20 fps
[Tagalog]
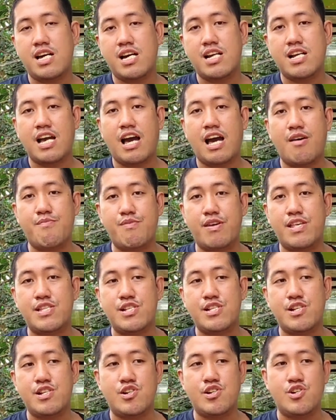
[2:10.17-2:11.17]
Then, uh,
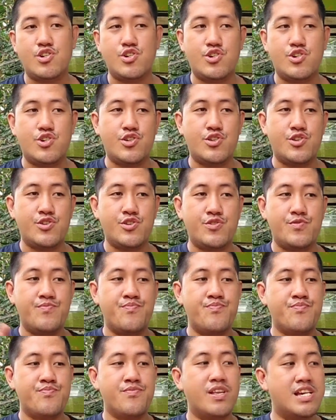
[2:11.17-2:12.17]
magtatanong tayo ng
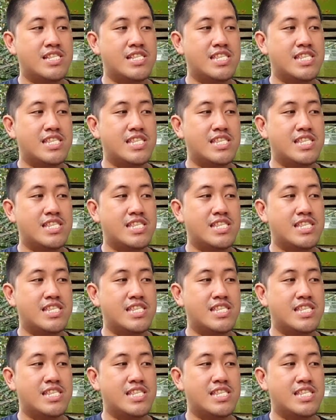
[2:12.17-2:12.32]
mga